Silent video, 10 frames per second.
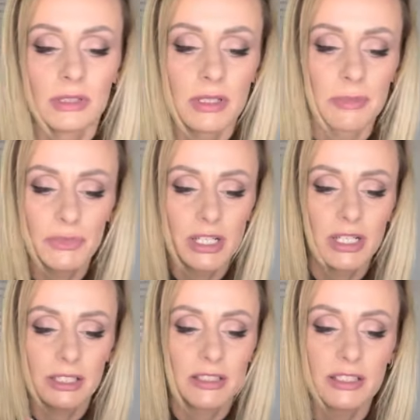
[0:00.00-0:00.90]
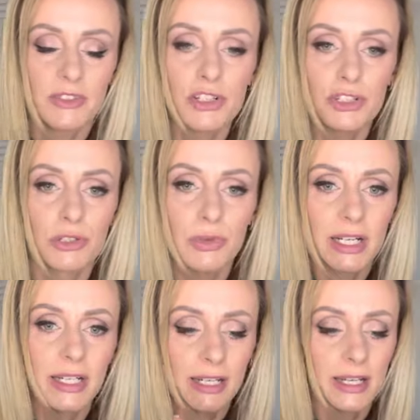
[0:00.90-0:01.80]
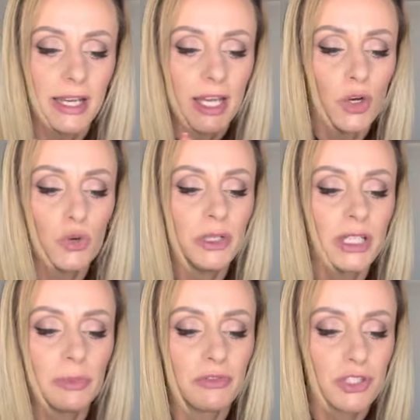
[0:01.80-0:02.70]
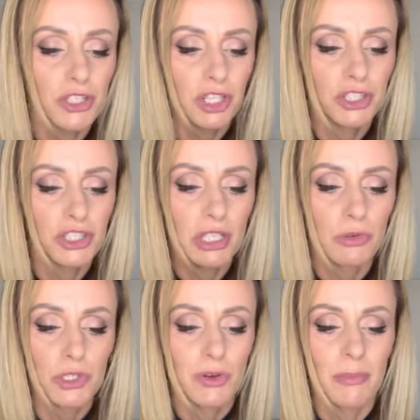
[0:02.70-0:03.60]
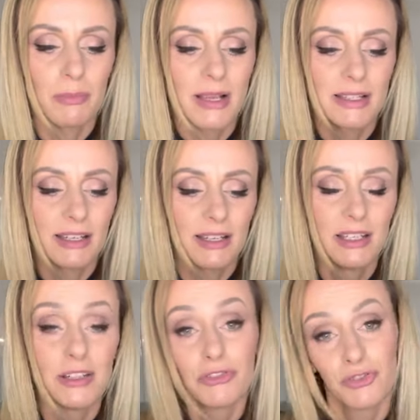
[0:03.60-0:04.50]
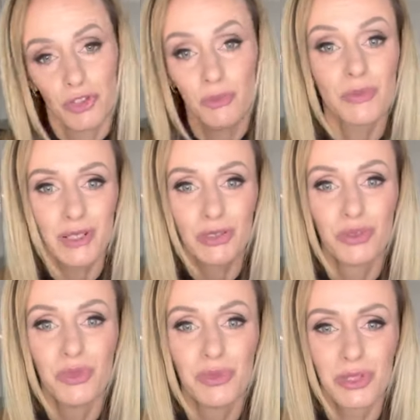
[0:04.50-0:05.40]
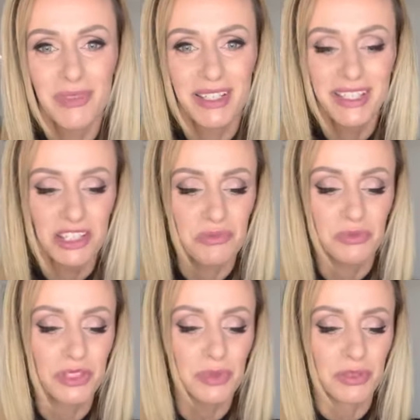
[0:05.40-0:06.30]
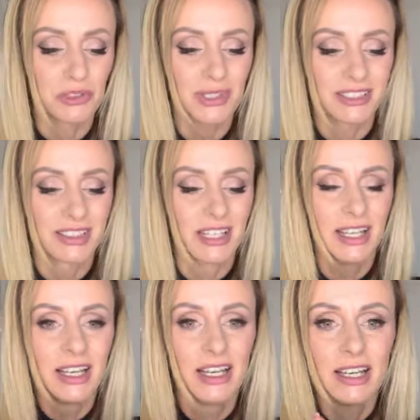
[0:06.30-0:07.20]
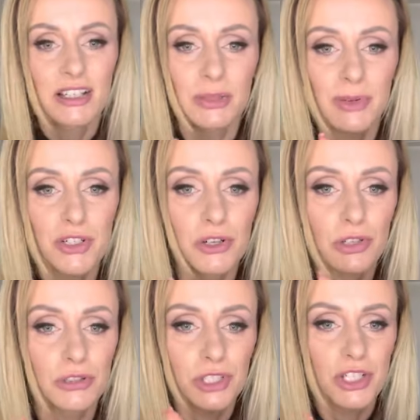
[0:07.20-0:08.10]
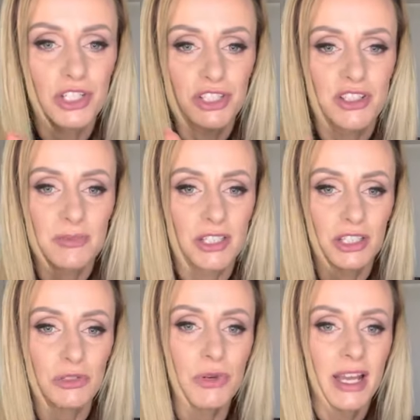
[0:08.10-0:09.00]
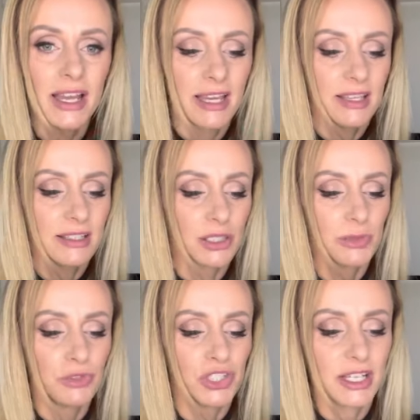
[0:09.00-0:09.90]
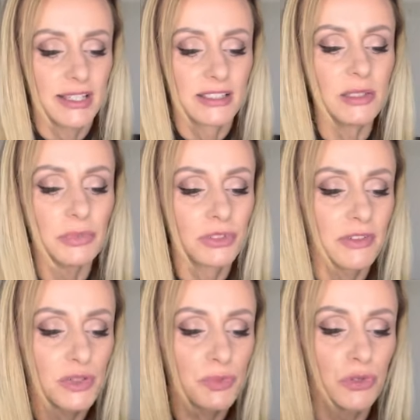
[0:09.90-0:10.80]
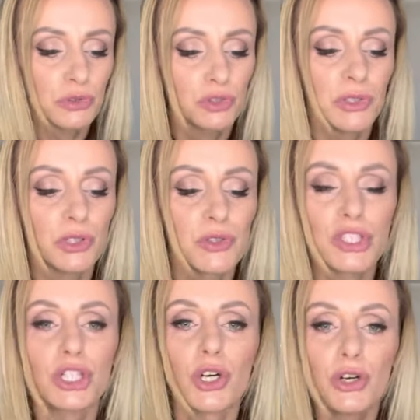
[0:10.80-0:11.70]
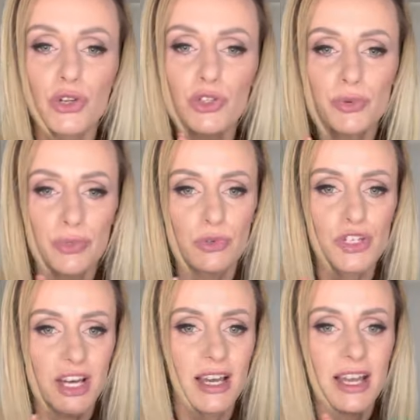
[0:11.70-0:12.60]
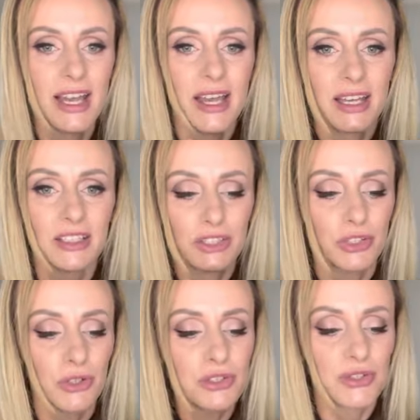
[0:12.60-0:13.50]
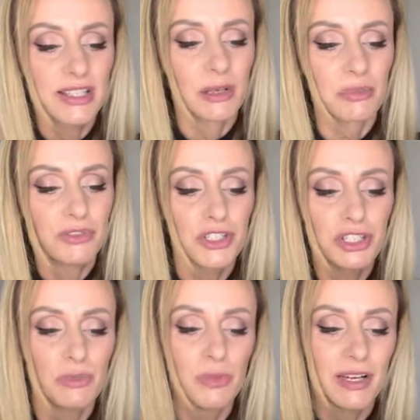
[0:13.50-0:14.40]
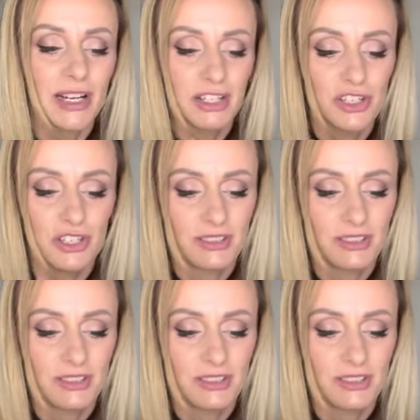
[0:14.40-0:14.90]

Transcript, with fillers: mam delikatnie zbliżoną rękę, umyję powierzchnię, gdzie nałożyłam maskę. W Twoim przypadku byłby to makijaż, byłby to podkład. Zobacz, kolor troszeczkę się zmienił, zrobił się jasny, ponieważ produkt myjący rozpuszcza to, co jest na powierzchni pomarańczy.